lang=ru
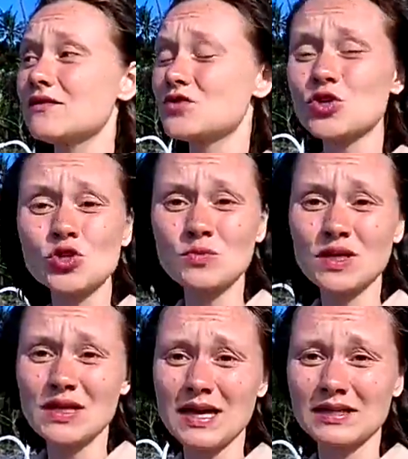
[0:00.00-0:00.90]
И все, что
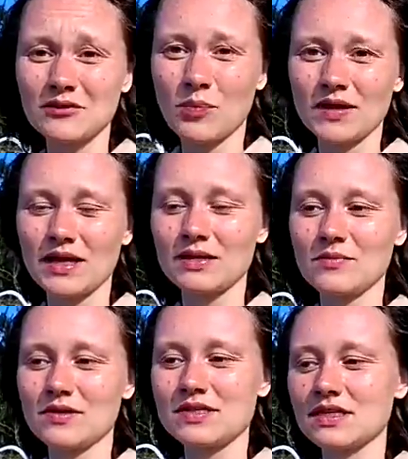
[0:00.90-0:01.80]
мне для этого
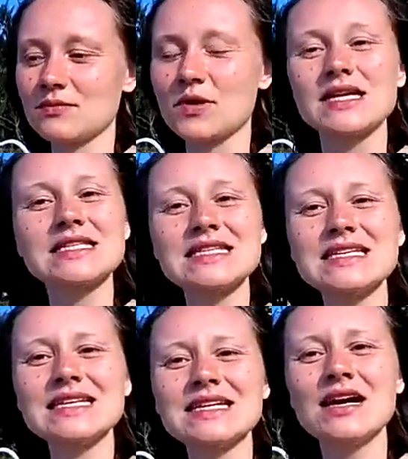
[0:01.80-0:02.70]
понадобилось, это
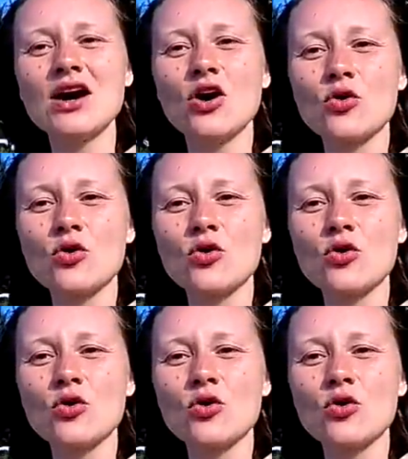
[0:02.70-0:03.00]
пройти